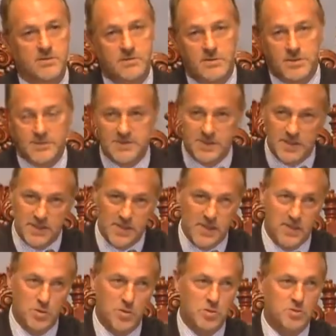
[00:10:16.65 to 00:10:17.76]

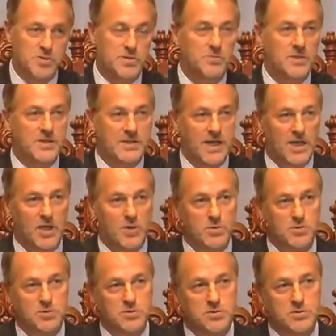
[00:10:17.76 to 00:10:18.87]
distinguidos,
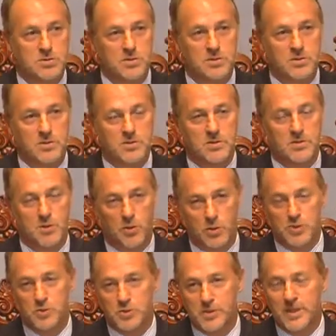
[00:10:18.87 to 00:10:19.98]
invitados,
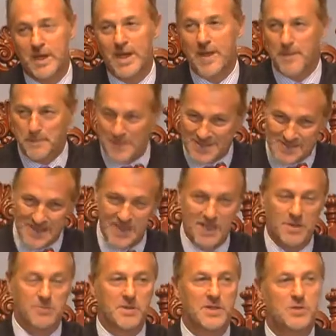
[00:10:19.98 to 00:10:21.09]
hoy es un día
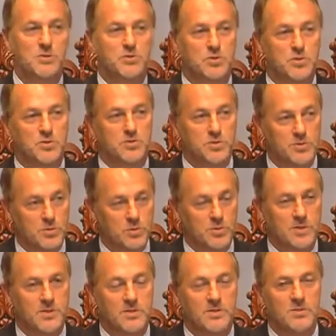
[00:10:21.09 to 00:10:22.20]
especial para nosotros, sin
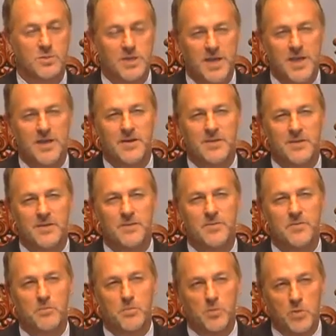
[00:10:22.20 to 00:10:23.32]
duda, un día
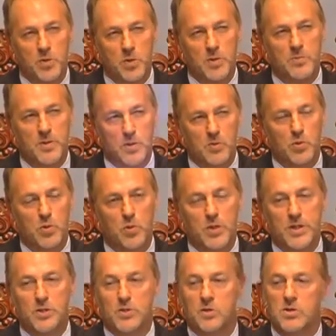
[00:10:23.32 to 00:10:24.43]
muy, pero muy
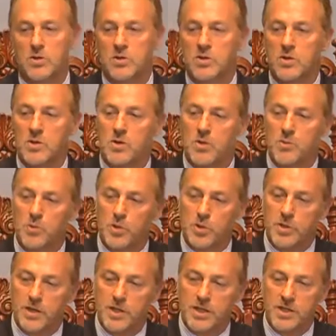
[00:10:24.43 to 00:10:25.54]
bueno,
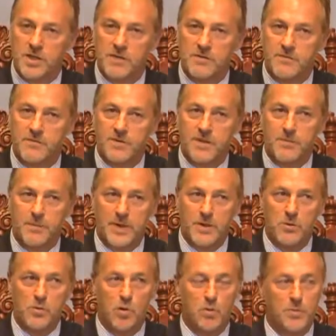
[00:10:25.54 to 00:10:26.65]
porque firmar
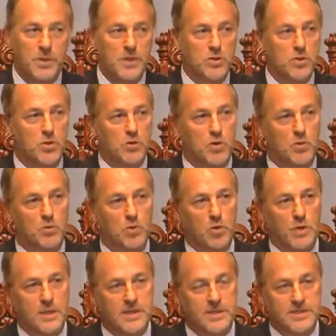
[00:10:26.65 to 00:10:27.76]
un convenio
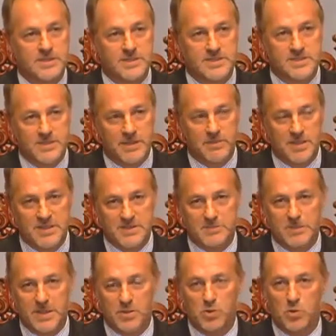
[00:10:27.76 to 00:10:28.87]
como el que se está
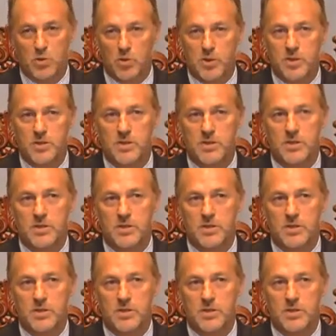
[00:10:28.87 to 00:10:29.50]
plasmando hoy,